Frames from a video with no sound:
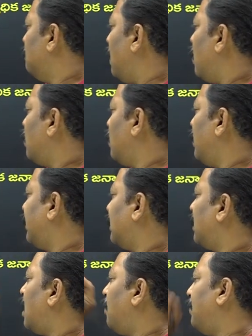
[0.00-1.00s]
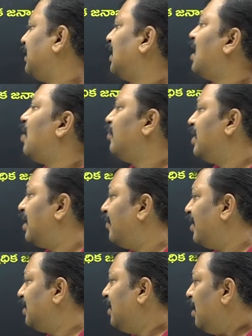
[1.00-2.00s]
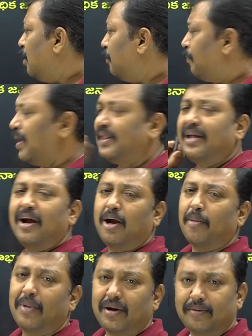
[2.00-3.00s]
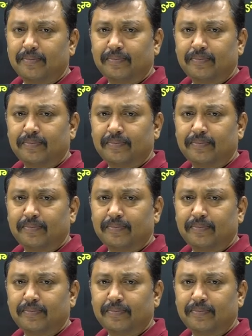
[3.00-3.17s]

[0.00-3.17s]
భౌగోళికంగా పెద్దగా ఉన్నటువంటిది మధ్య అండమాన్